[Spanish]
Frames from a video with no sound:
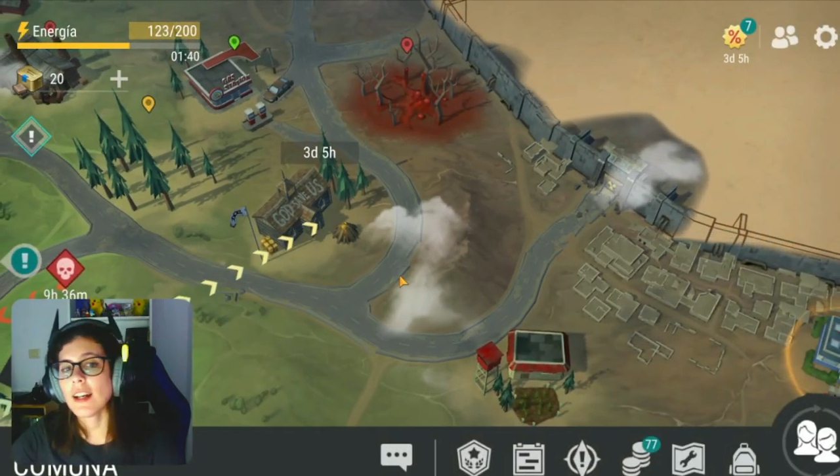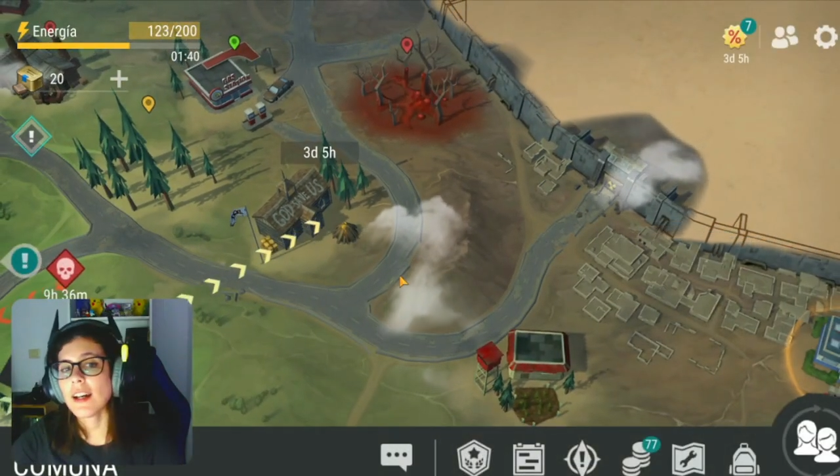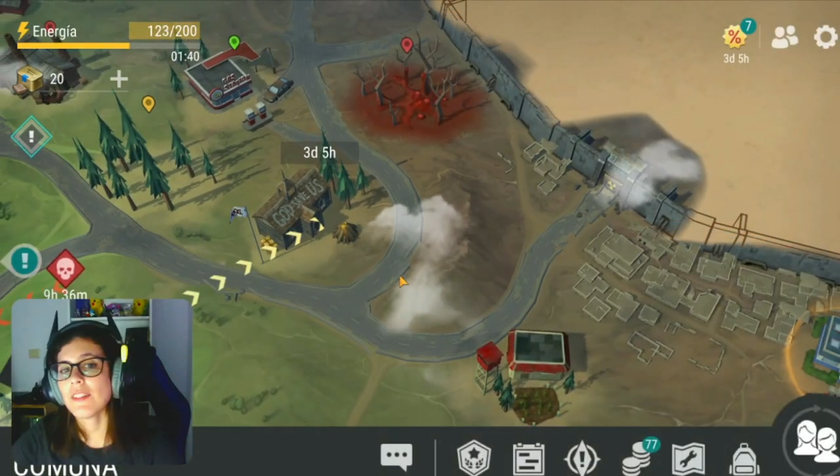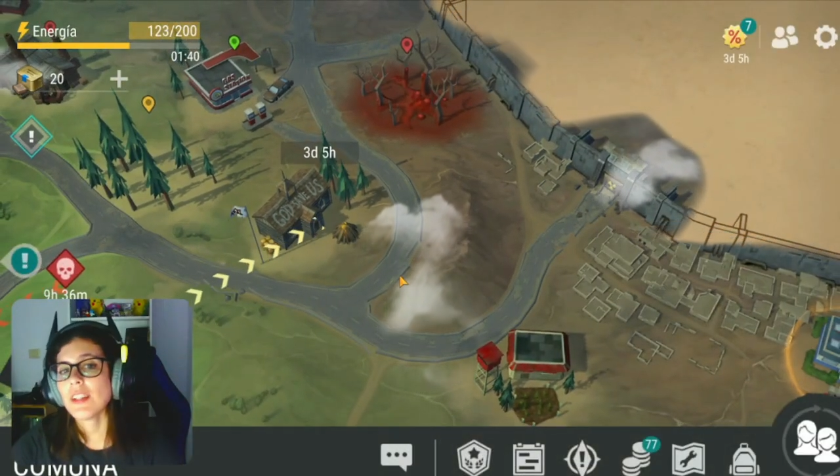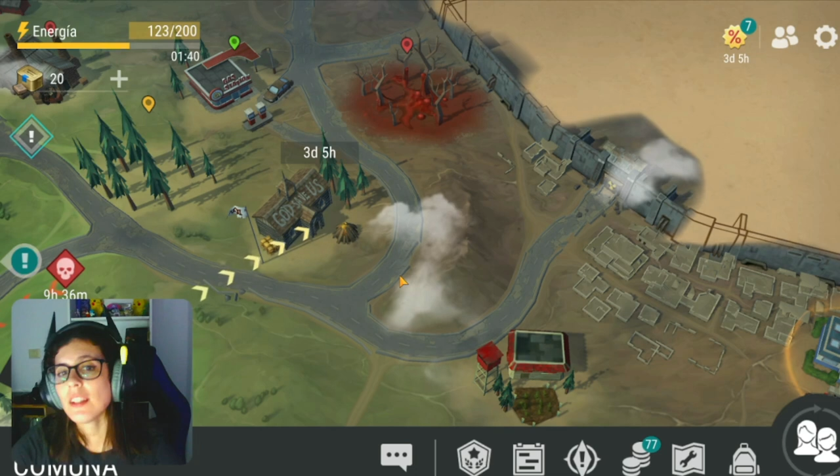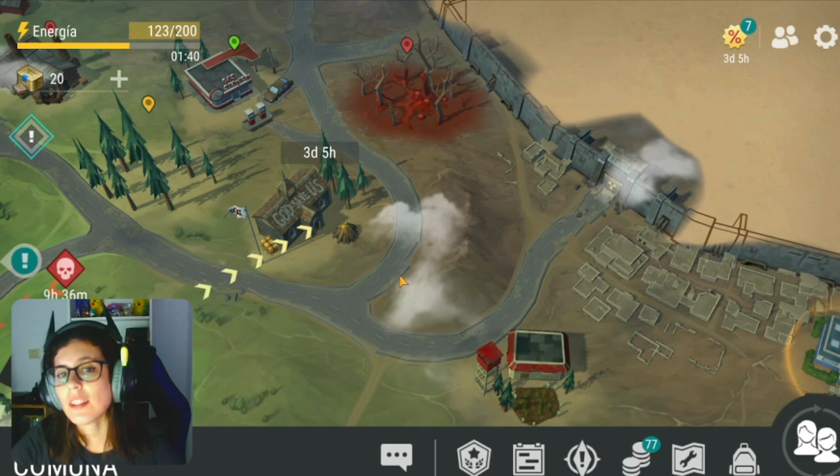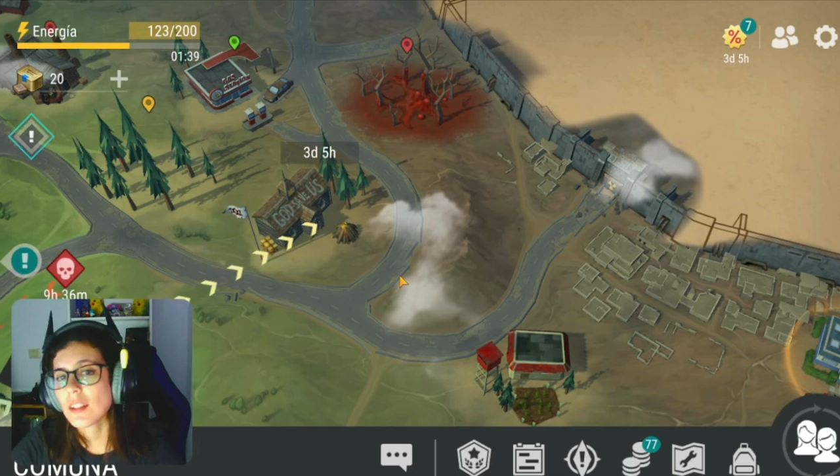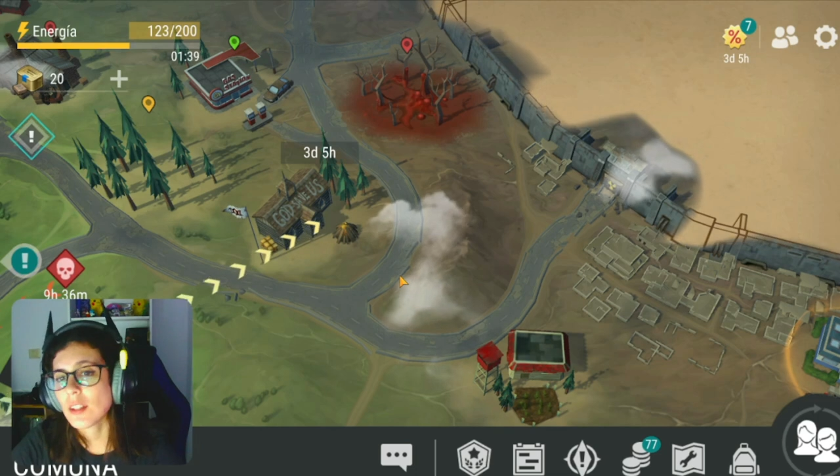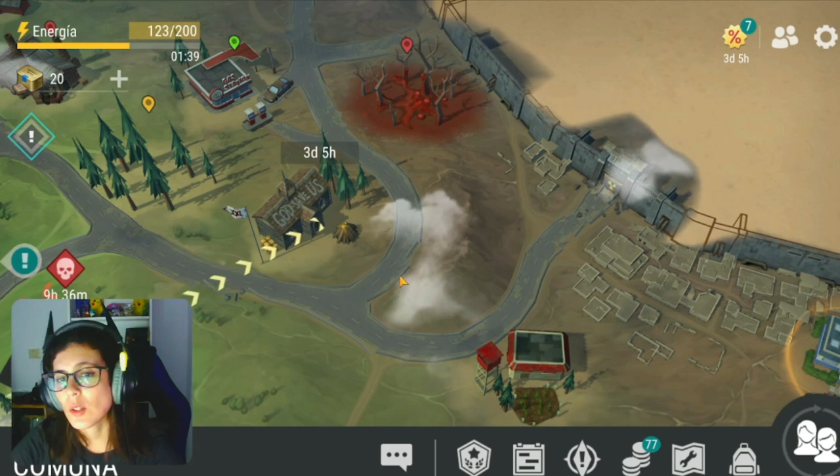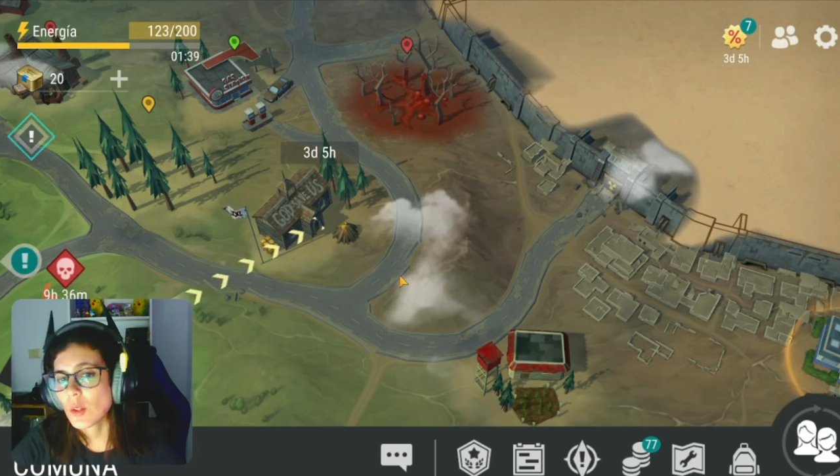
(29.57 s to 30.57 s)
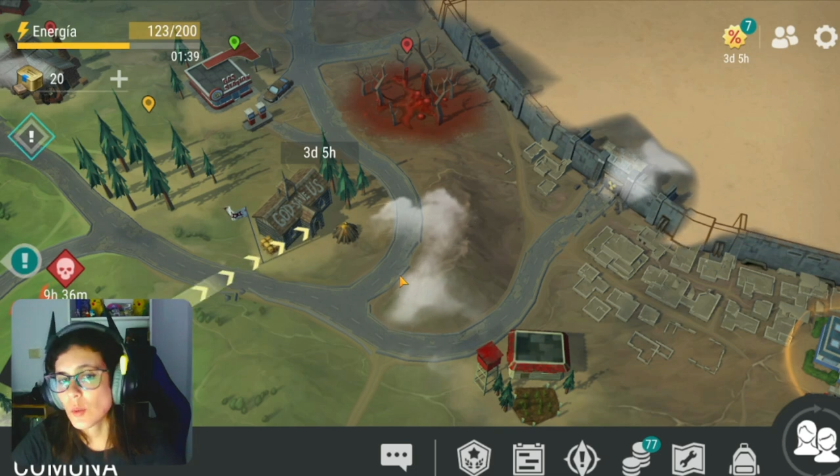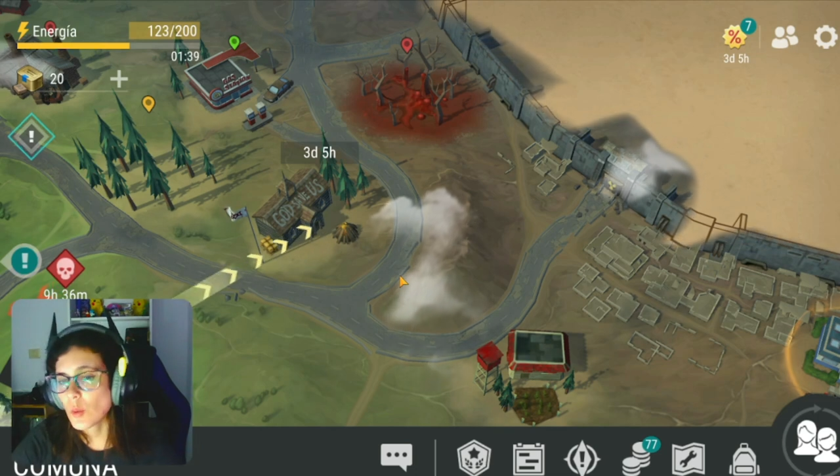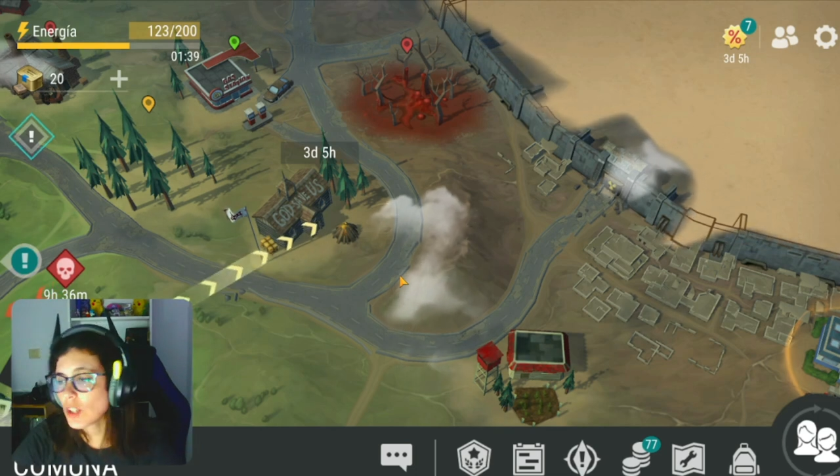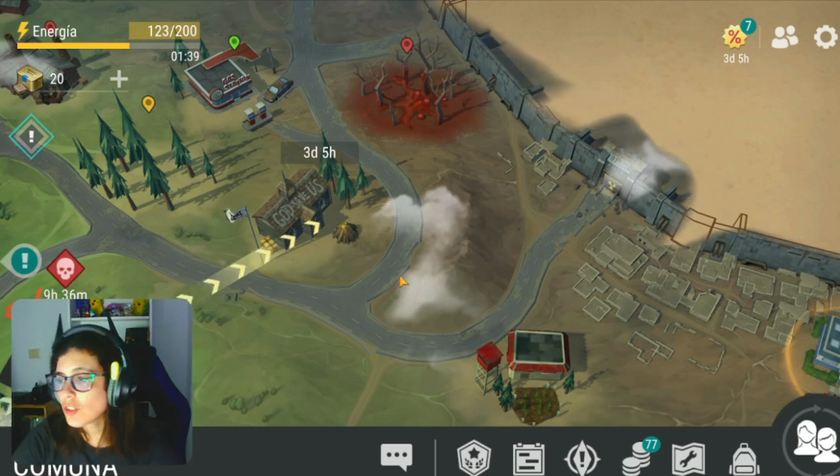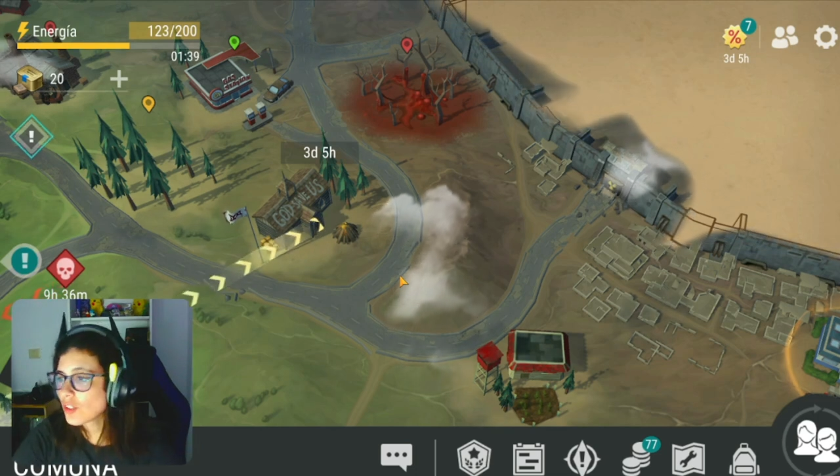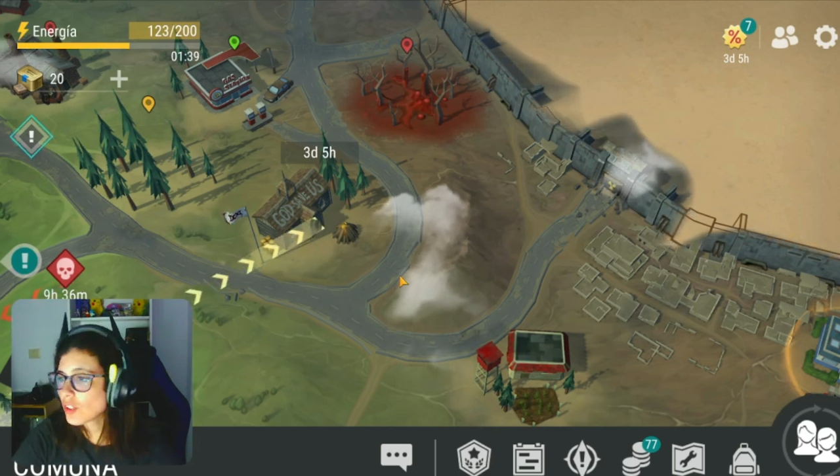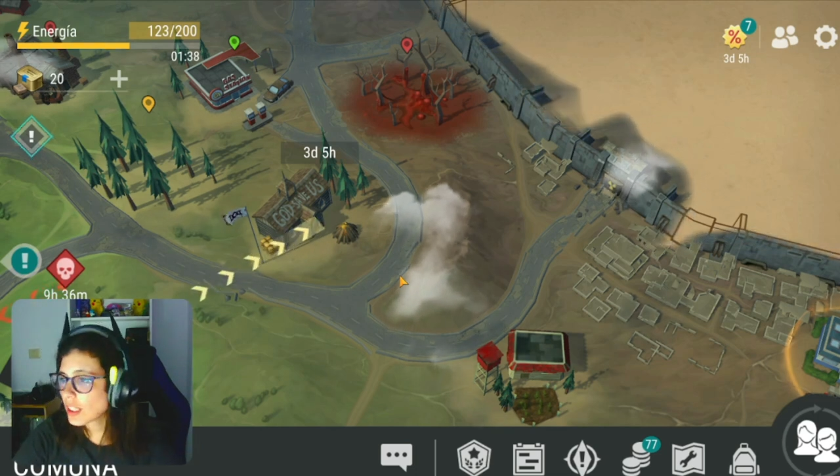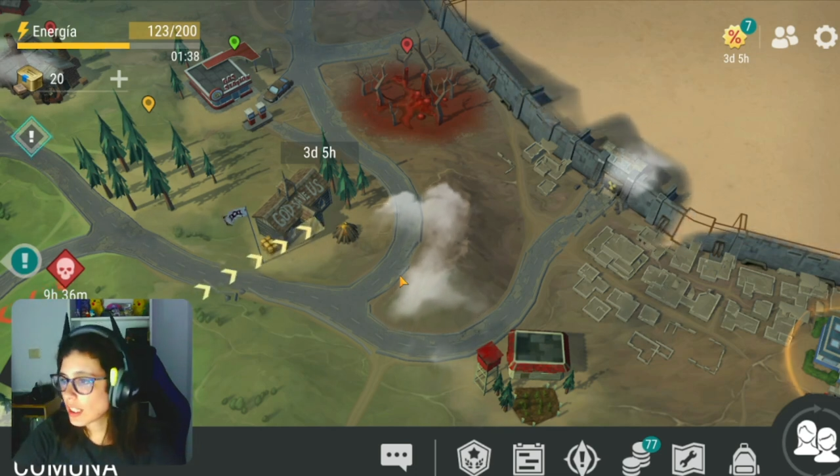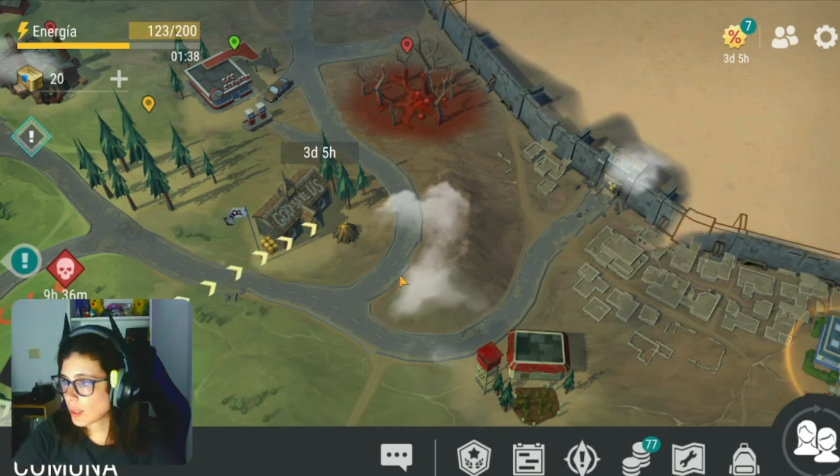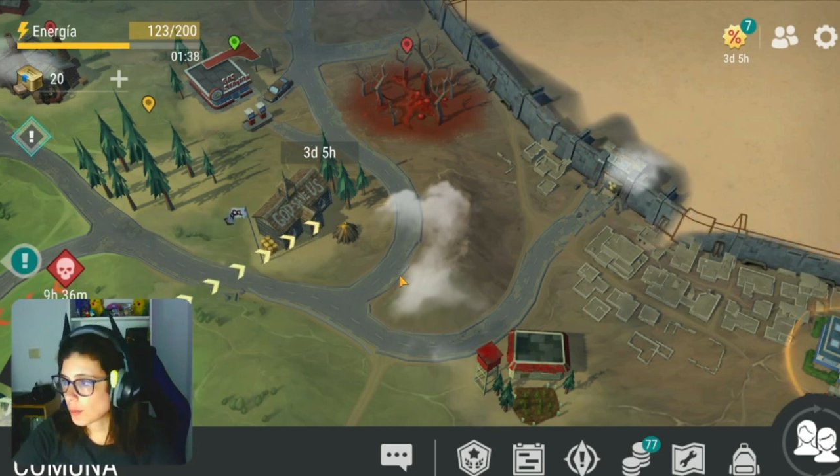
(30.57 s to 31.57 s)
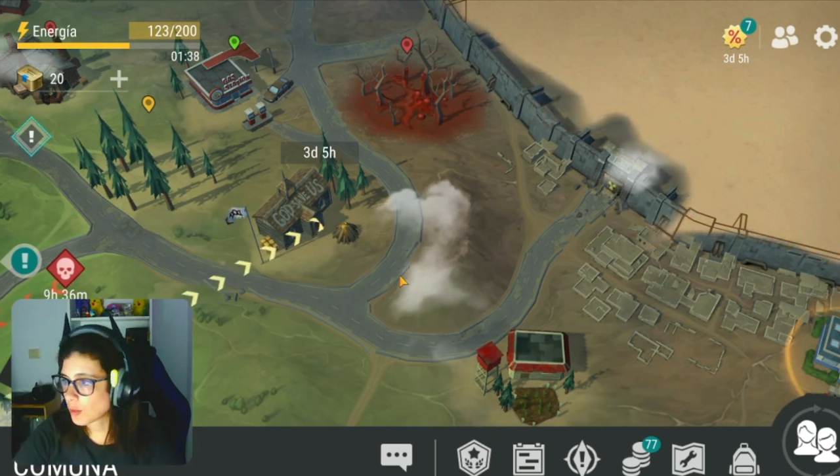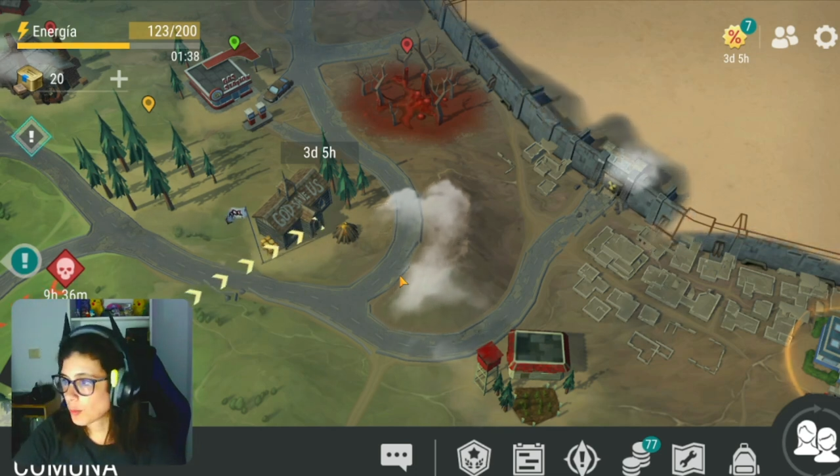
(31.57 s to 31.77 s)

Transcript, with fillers: a ver cuáles son los que tenemos.